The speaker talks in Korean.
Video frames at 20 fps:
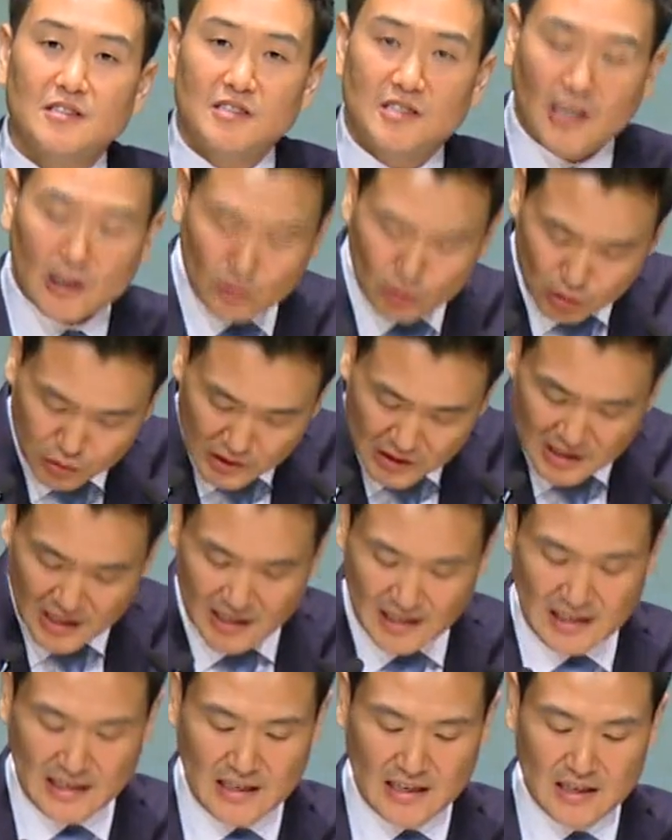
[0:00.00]

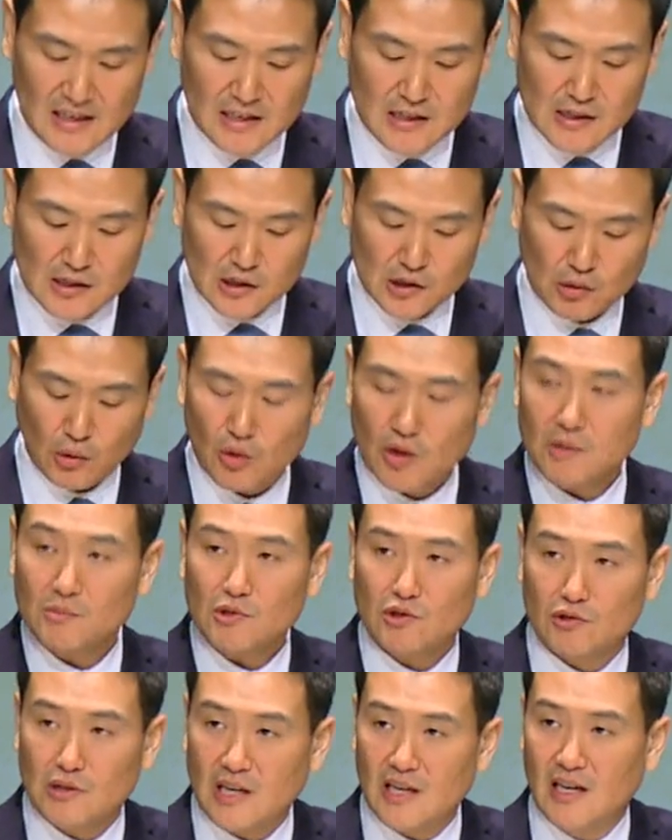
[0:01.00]
짝퉁이다,
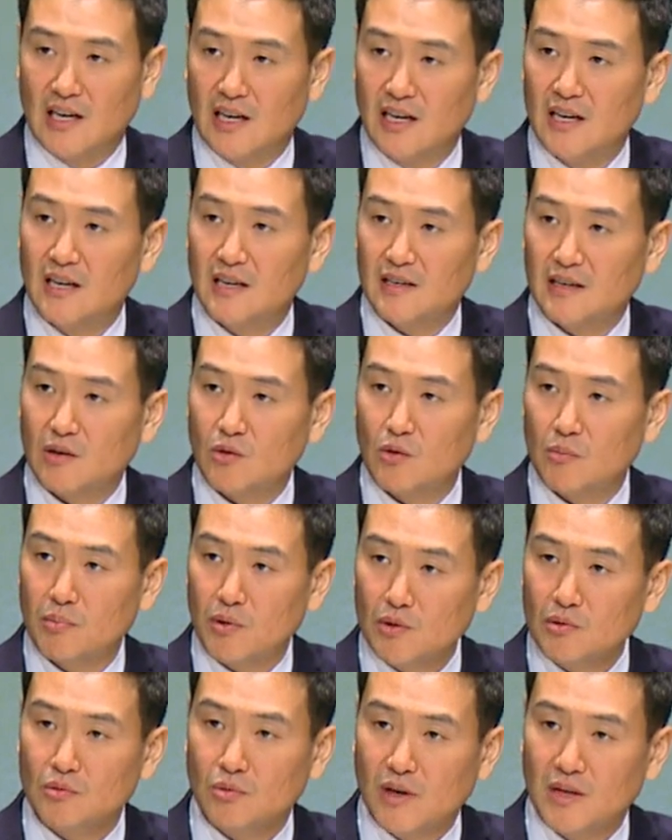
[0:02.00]
속임수다, 라고
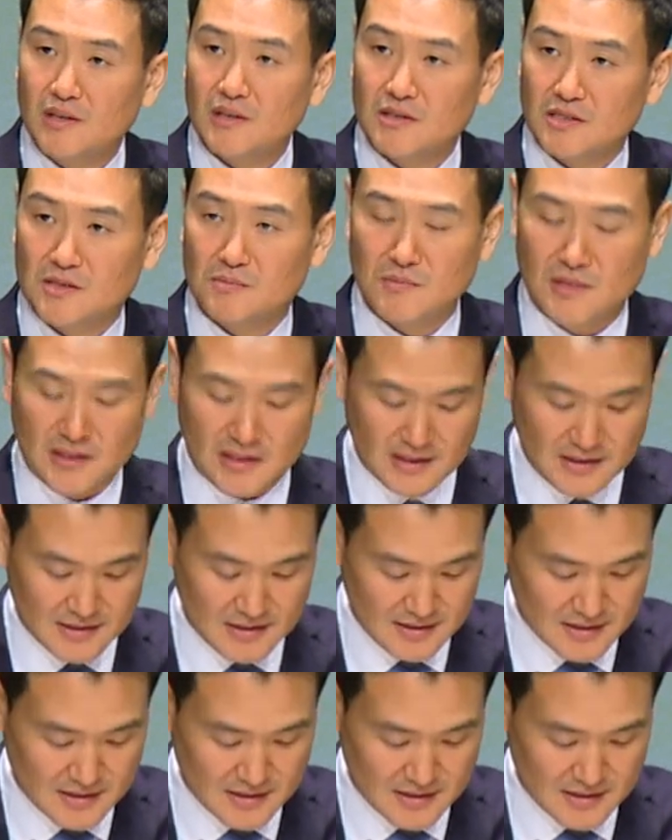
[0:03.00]
폭로하는 것입니다.